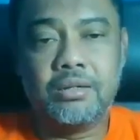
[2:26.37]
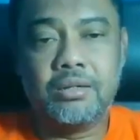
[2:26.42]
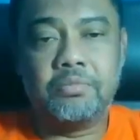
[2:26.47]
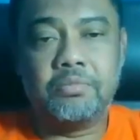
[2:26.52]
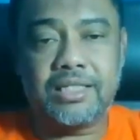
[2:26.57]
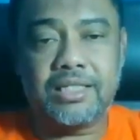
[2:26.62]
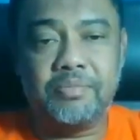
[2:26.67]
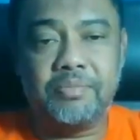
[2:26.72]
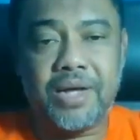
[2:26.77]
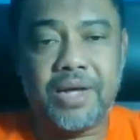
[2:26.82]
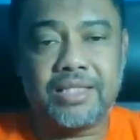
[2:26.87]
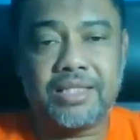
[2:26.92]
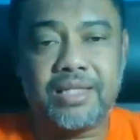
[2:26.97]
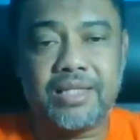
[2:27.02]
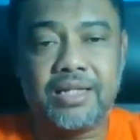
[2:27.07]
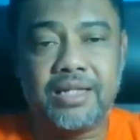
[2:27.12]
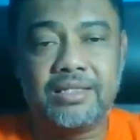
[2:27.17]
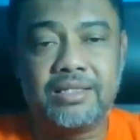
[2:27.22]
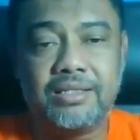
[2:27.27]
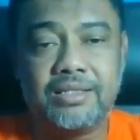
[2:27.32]
Pada
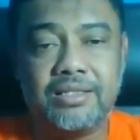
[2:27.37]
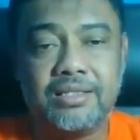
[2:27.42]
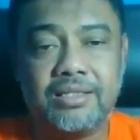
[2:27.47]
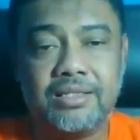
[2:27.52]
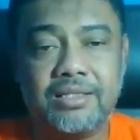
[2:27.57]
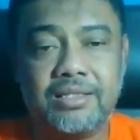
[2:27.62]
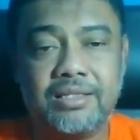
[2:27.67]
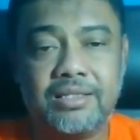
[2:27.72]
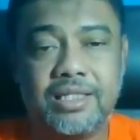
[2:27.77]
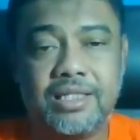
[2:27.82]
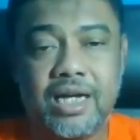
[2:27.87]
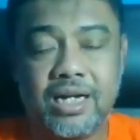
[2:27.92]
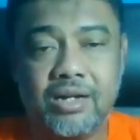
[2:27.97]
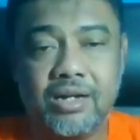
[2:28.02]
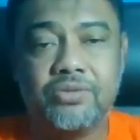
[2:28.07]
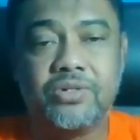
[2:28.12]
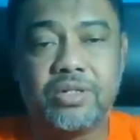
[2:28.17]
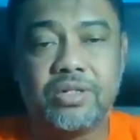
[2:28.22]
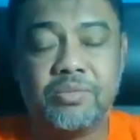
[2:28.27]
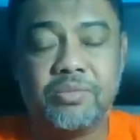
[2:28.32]
kesempatan yang
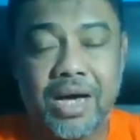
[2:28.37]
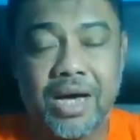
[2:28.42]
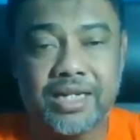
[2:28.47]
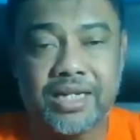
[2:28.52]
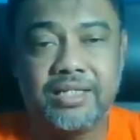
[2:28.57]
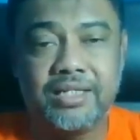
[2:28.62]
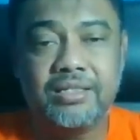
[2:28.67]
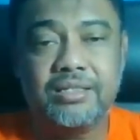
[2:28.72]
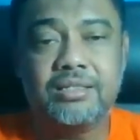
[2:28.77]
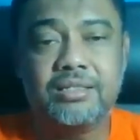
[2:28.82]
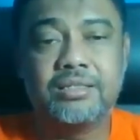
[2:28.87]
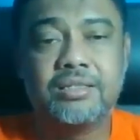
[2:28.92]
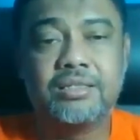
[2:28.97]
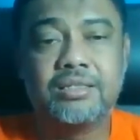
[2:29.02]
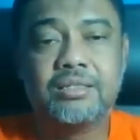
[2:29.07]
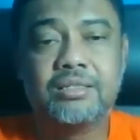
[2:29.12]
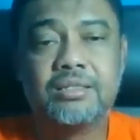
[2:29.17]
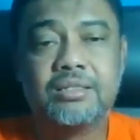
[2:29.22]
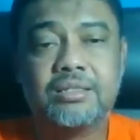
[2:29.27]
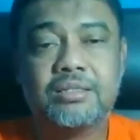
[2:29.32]
lalu kemarin
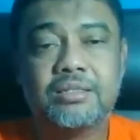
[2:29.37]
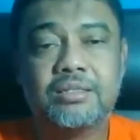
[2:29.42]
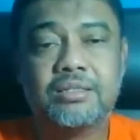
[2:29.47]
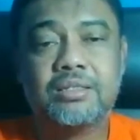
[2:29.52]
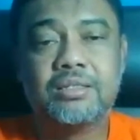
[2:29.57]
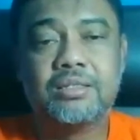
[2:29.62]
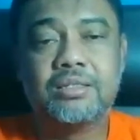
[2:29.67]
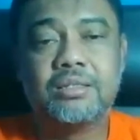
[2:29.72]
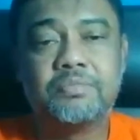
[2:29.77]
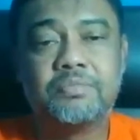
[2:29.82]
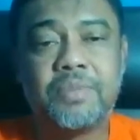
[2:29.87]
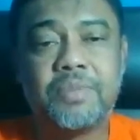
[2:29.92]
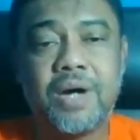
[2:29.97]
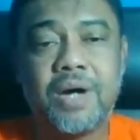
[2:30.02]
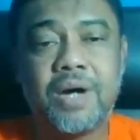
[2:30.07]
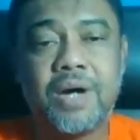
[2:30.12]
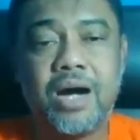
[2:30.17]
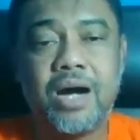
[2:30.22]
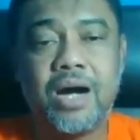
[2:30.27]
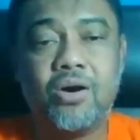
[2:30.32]
Pak
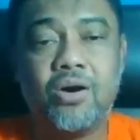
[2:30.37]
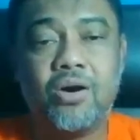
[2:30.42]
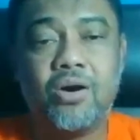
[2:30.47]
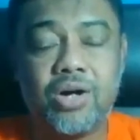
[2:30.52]
Oka